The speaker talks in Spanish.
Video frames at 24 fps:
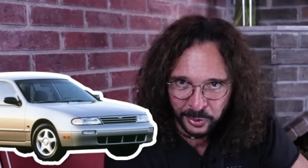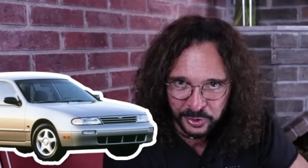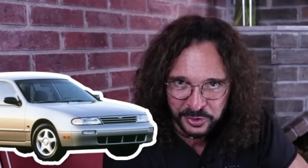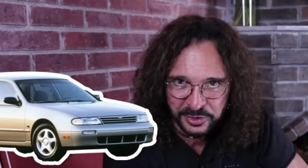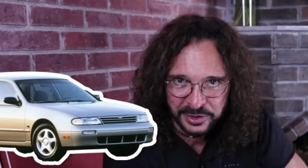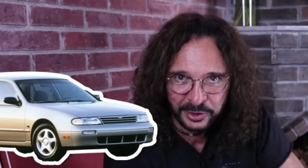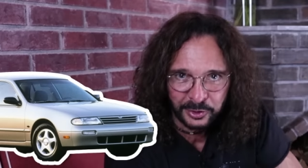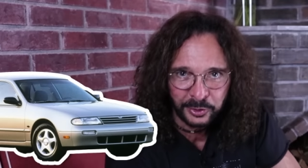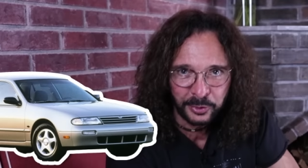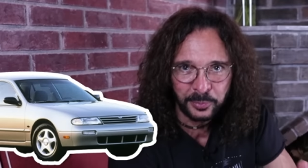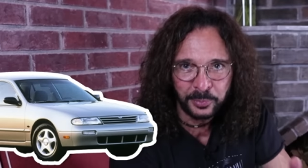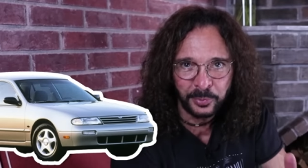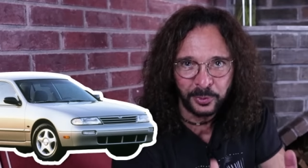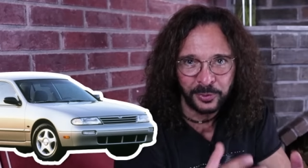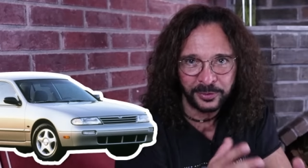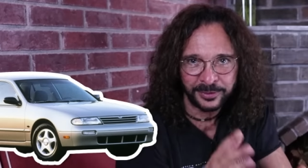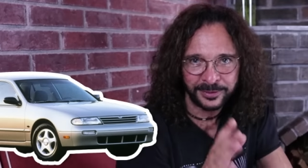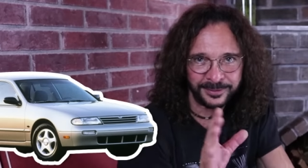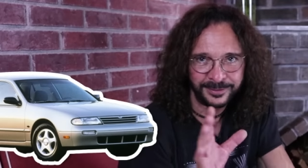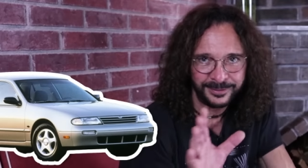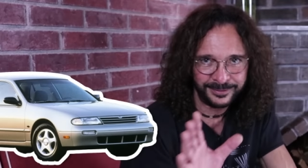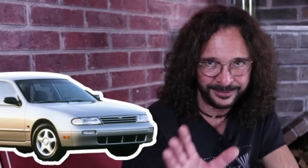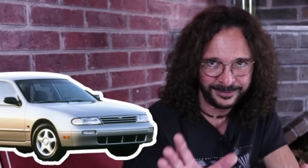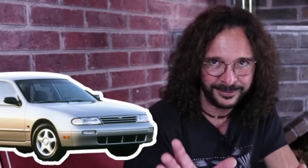lo cito
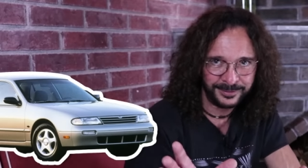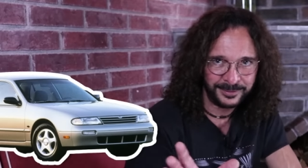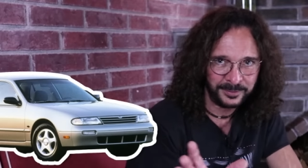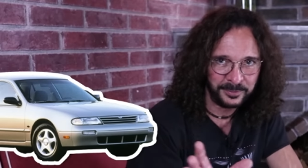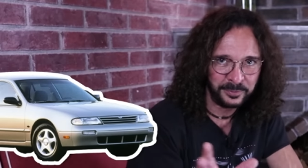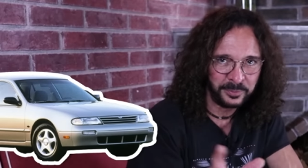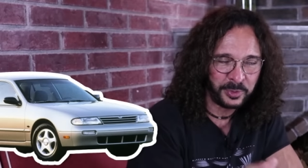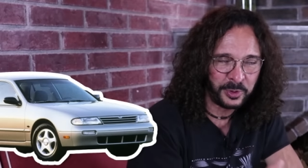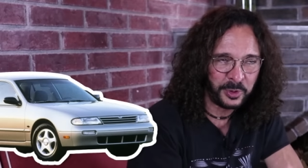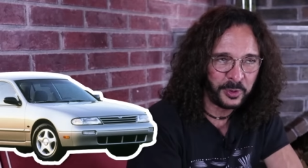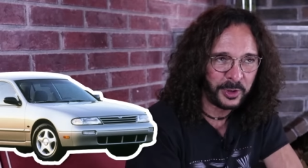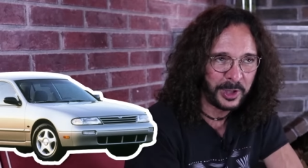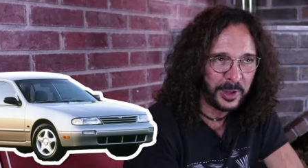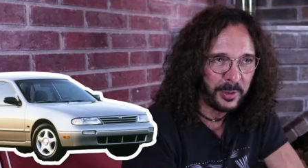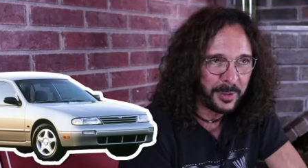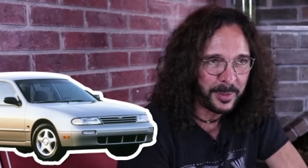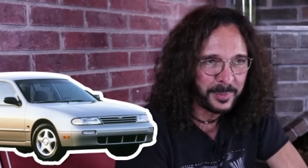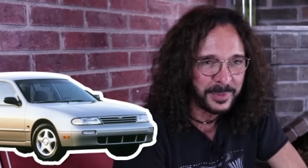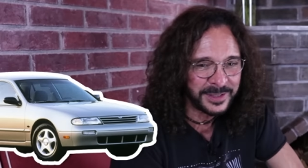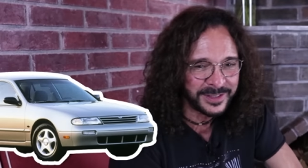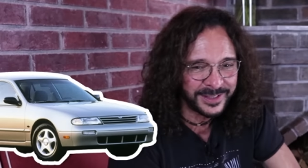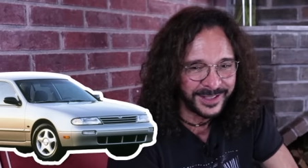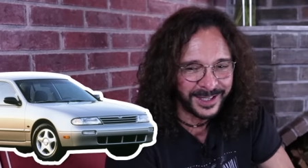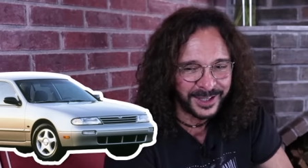por, por lo que
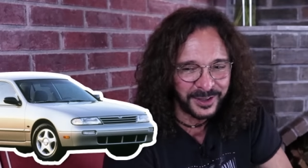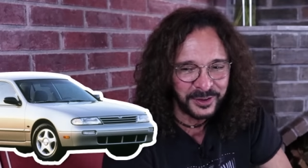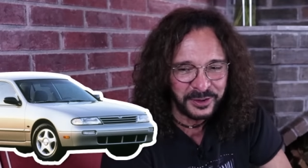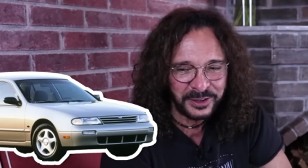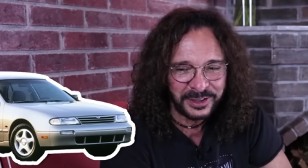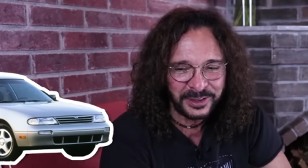va a pasar a